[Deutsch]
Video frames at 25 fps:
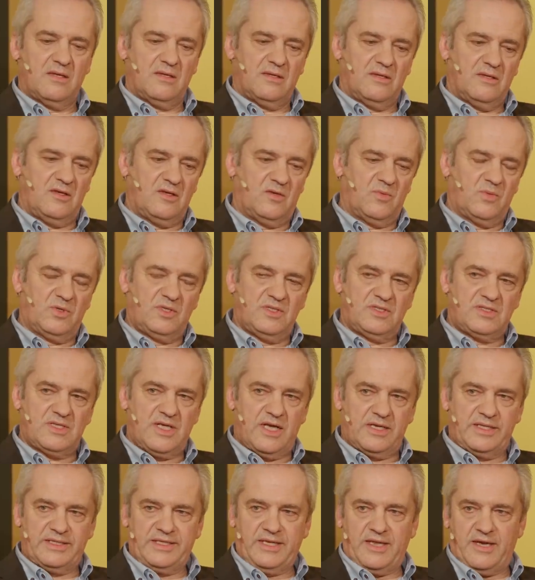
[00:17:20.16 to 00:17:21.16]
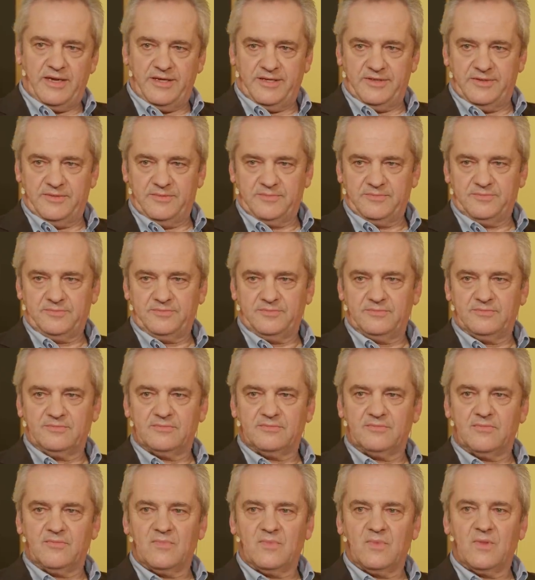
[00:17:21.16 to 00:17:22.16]
Ich würde sagen, nein.
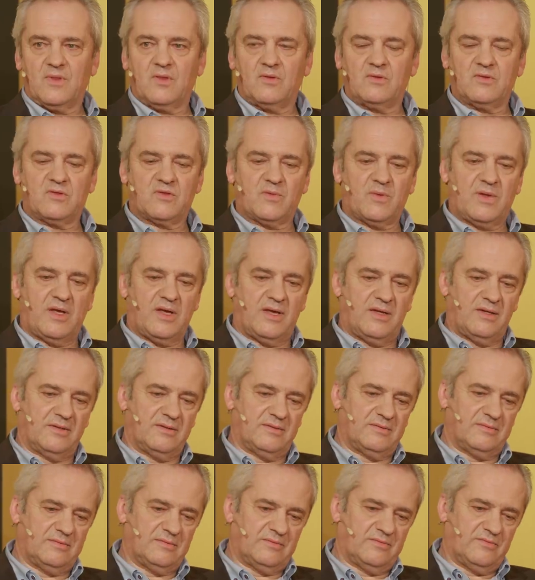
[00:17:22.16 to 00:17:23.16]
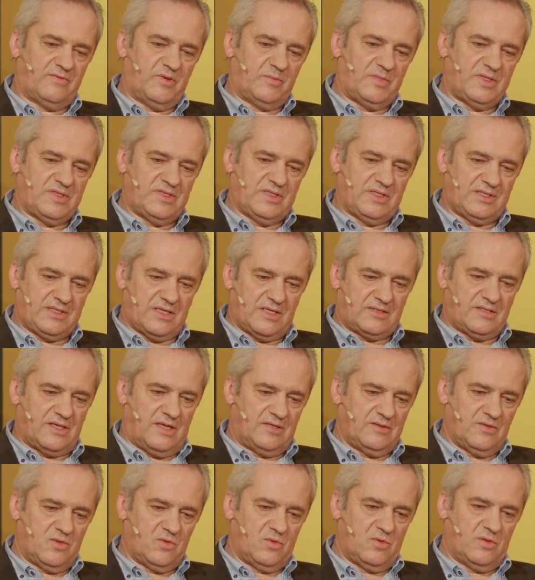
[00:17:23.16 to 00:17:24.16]
Und zwar, wenn man sich das
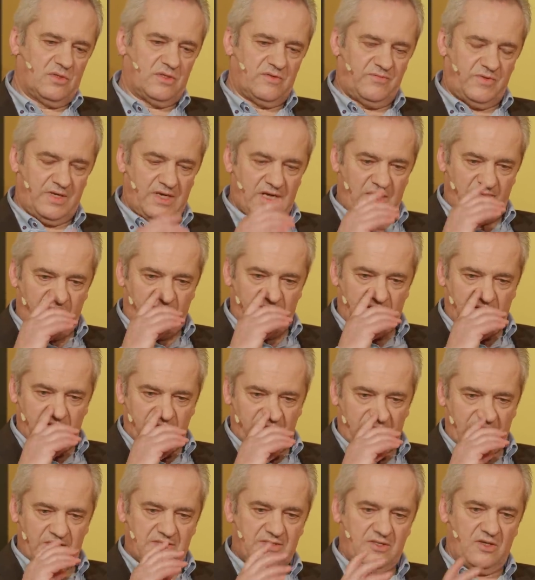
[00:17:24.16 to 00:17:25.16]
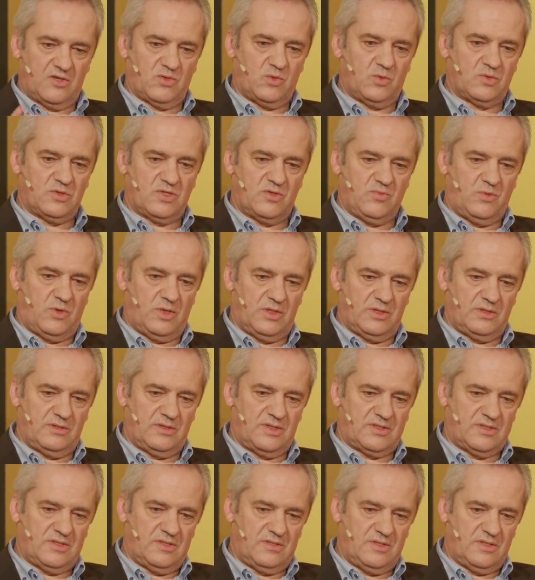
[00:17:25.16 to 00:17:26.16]
anguckt, wen haben wir denn, wer ist denn groß geworden?
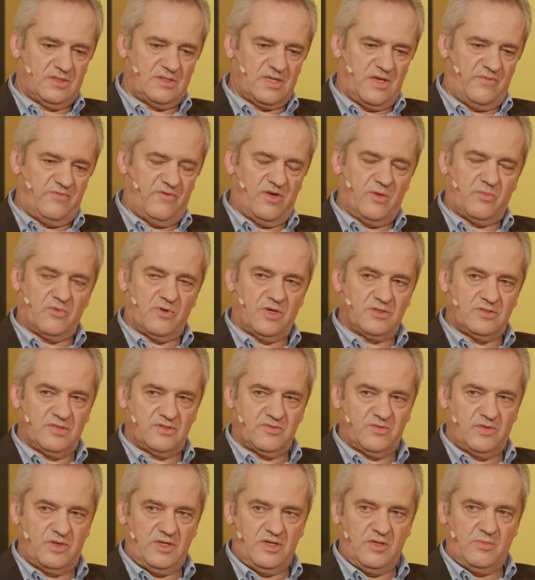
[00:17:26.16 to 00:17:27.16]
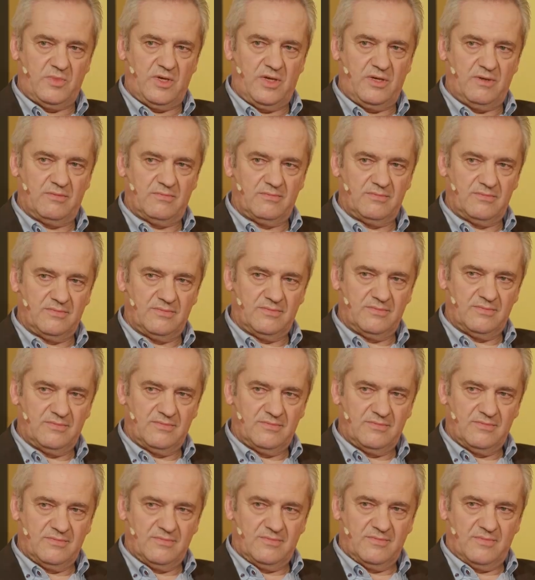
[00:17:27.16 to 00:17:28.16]
Das sind die Samware Brothers von eBay
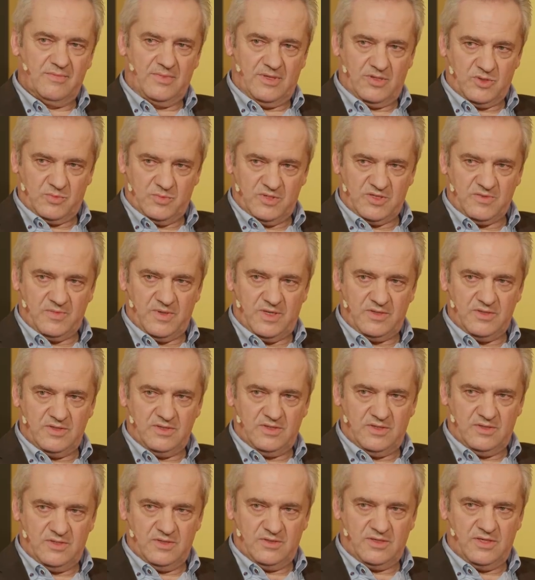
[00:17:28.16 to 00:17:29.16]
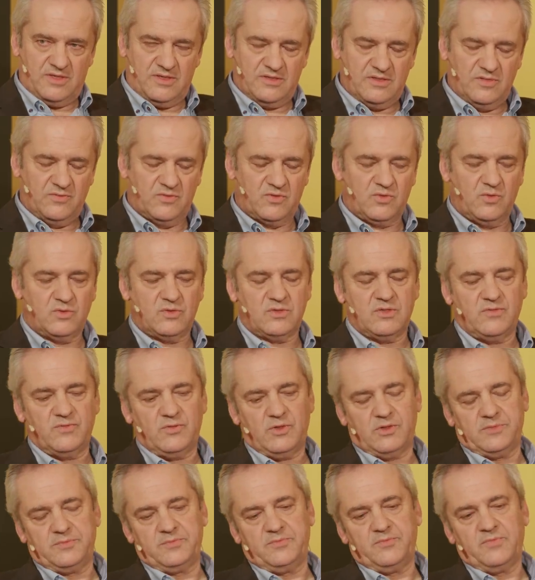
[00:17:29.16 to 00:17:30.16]
mhm. beispielsweise. Die sind relativ groß
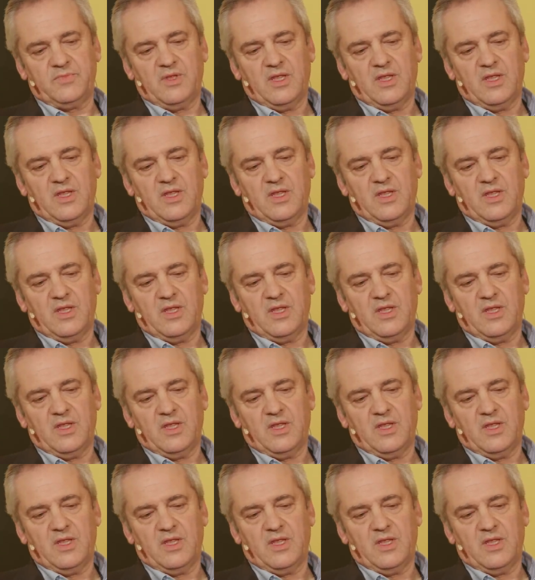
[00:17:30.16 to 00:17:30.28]
geworden.